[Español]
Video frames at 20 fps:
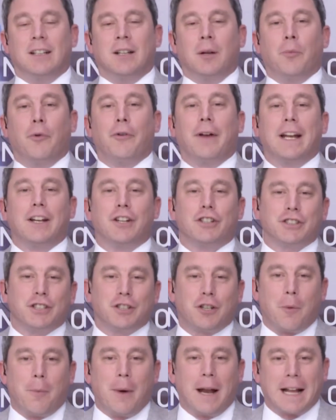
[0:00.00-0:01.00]
Muy bien, nosotros
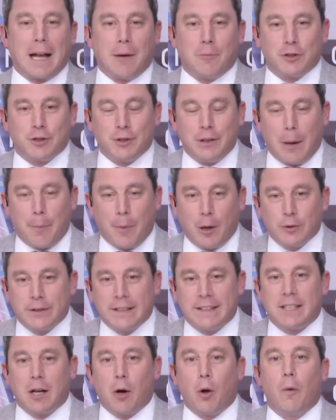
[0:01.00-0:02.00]
marcamos una pausa y ya
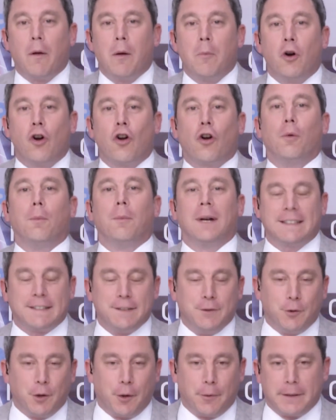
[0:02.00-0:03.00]
volvemos con más
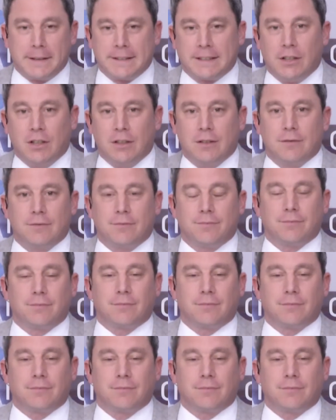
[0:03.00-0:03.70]
información.